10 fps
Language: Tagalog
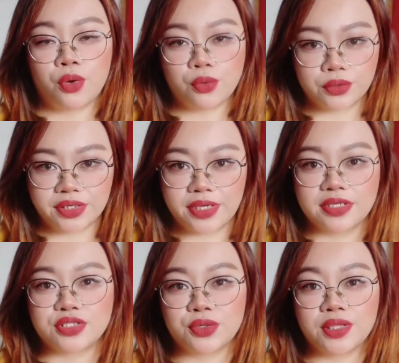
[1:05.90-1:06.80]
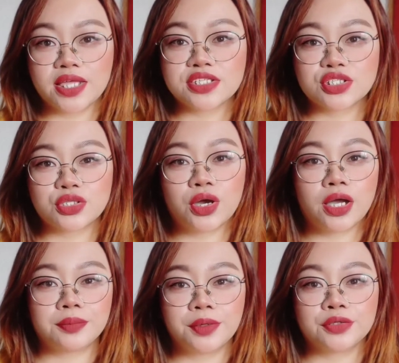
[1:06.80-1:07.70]
Okay, so let's talk
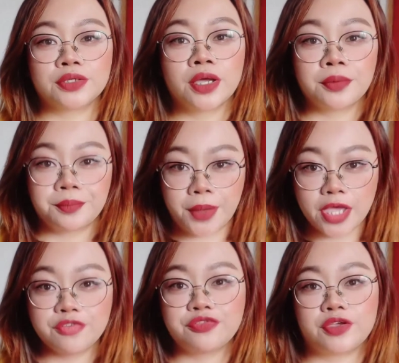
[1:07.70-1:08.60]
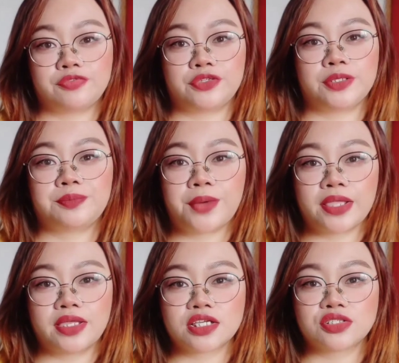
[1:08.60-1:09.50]
about my favorite
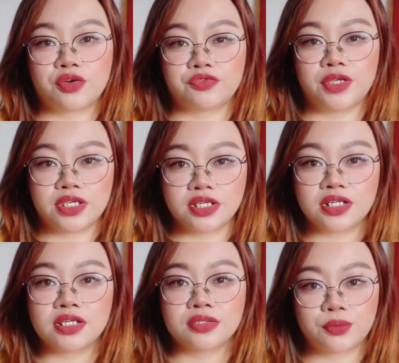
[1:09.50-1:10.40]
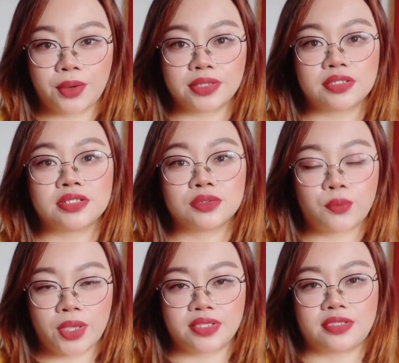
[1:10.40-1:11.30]
products of the year
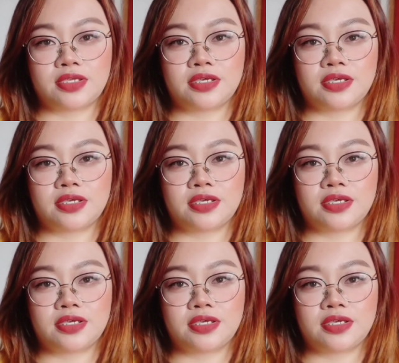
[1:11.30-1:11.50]
2020.